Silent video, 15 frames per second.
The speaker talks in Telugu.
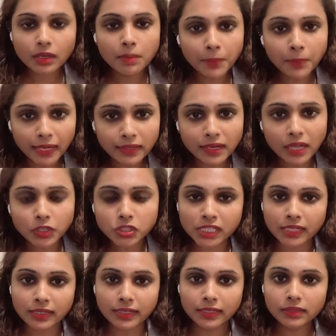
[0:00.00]
పల్నాడు
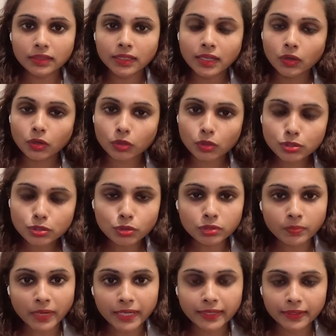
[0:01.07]
జిల్లా క్రోసూరు
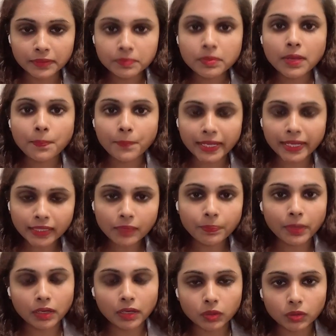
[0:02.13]
మండలం
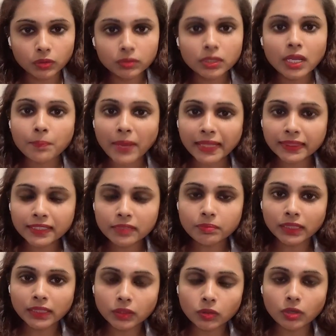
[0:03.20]
పెరికెపాడులో
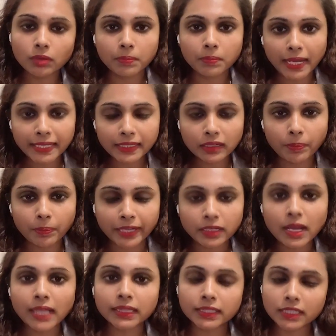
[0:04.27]
మద్యమత్తులో బాలిక పైన
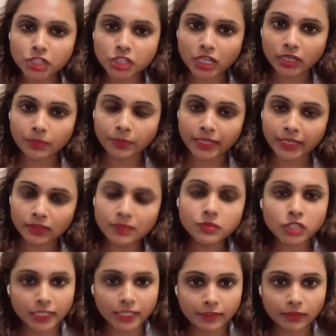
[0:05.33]
అత్యాచార ప్రయత్నం
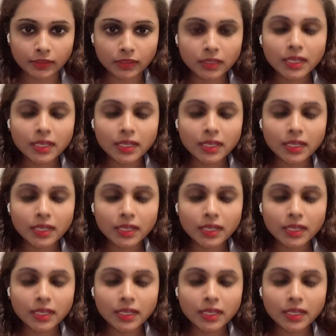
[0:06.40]
జరిగింది